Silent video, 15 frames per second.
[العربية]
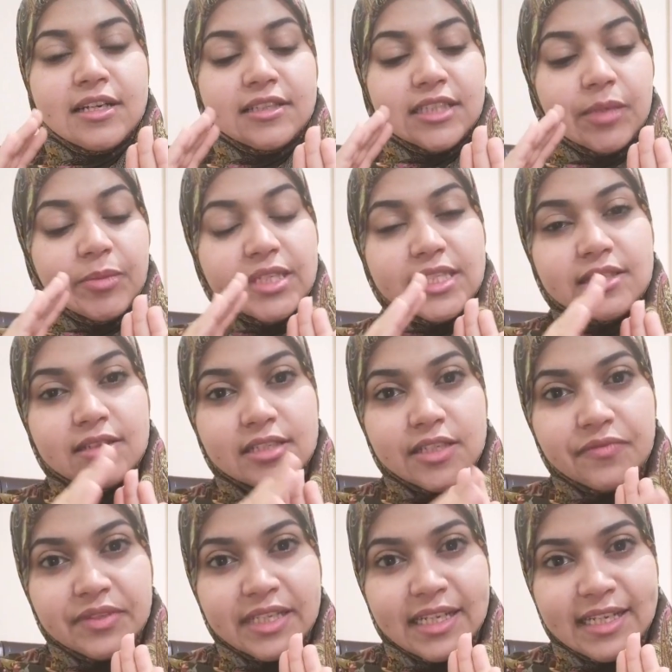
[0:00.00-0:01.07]
طمسنا
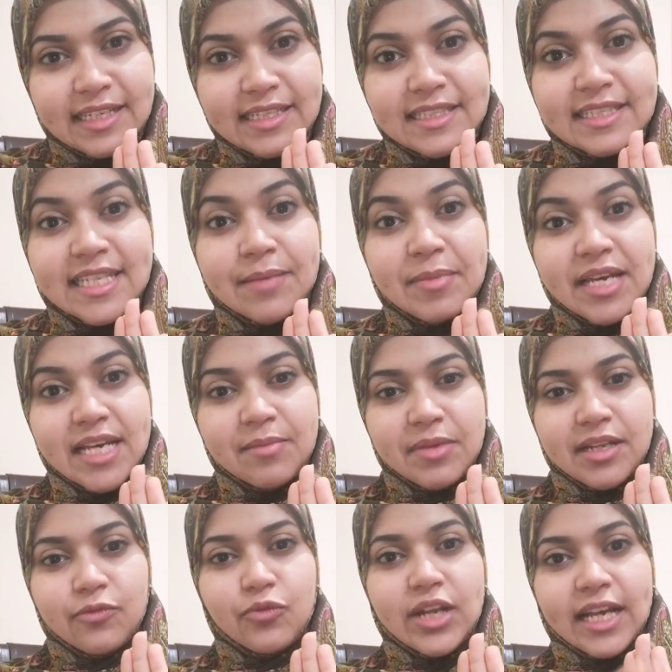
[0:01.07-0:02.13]
صفه العند
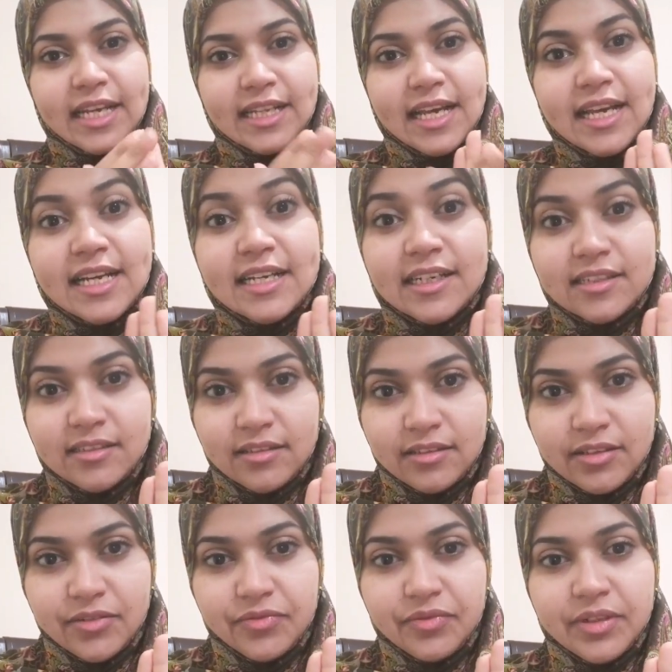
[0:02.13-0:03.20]
تماما ولغناها عند
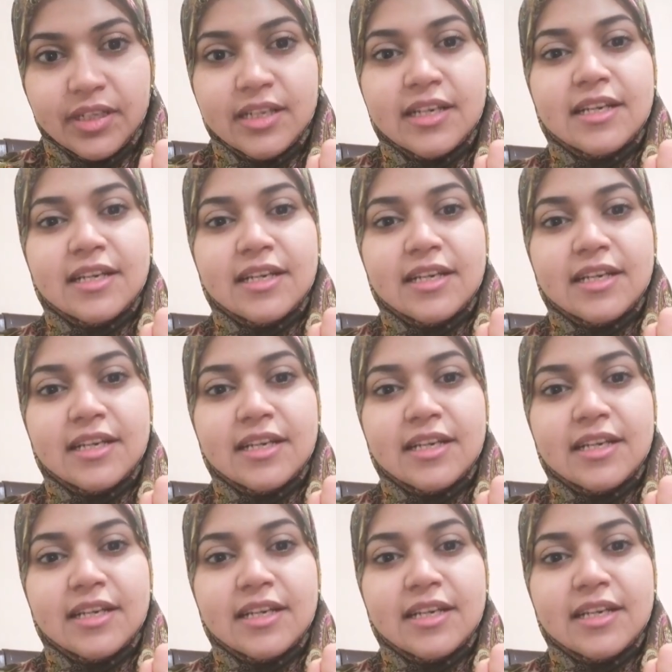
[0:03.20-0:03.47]
الطفل